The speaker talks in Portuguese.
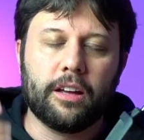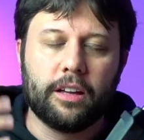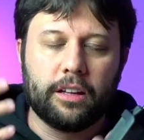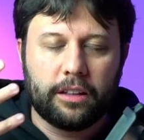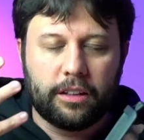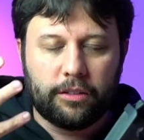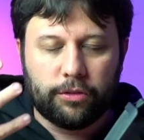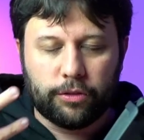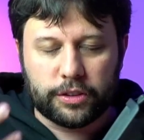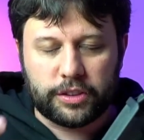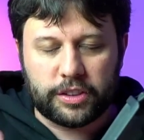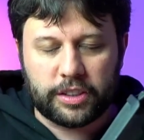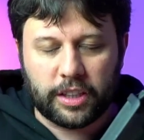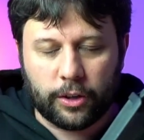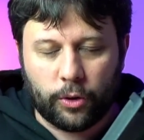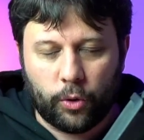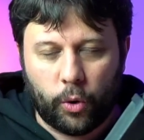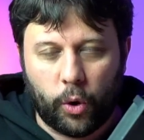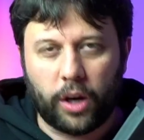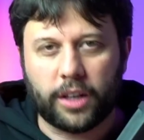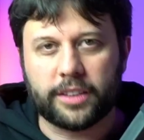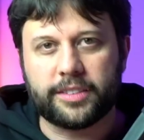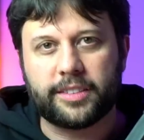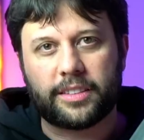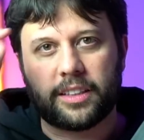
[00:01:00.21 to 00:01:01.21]
Que você
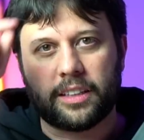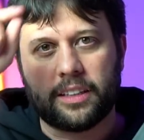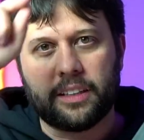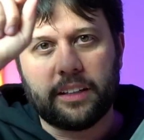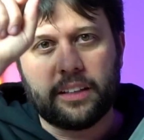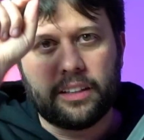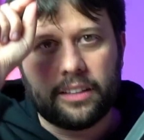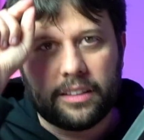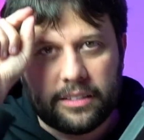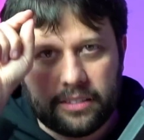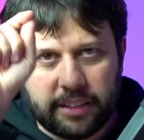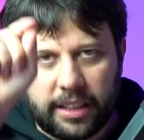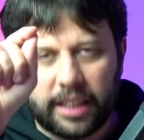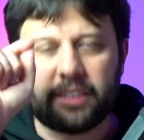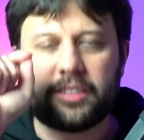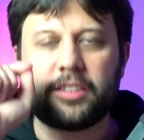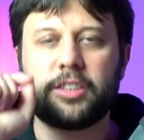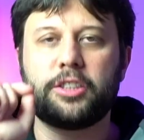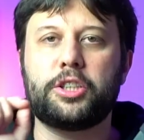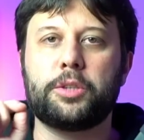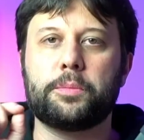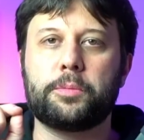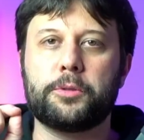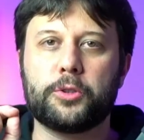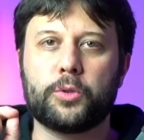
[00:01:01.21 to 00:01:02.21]
gosta desse
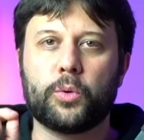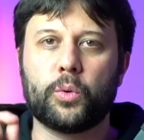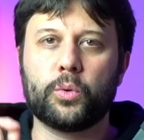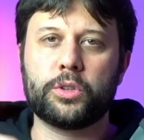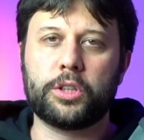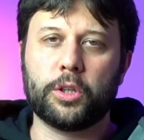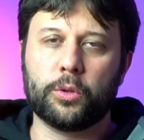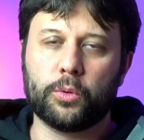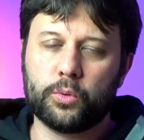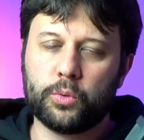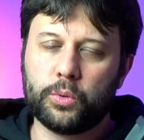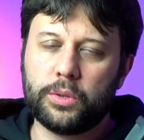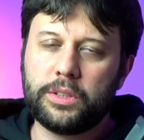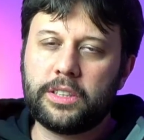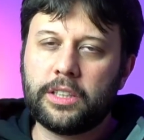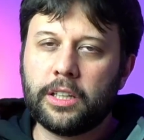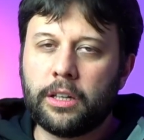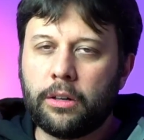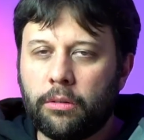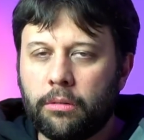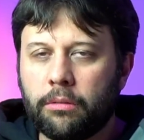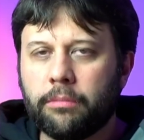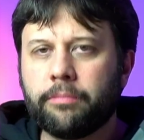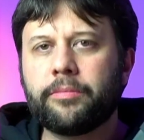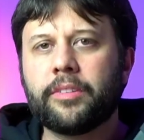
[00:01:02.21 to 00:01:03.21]
tipo de conteúdo.
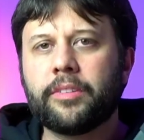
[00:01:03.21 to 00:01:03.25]
Então,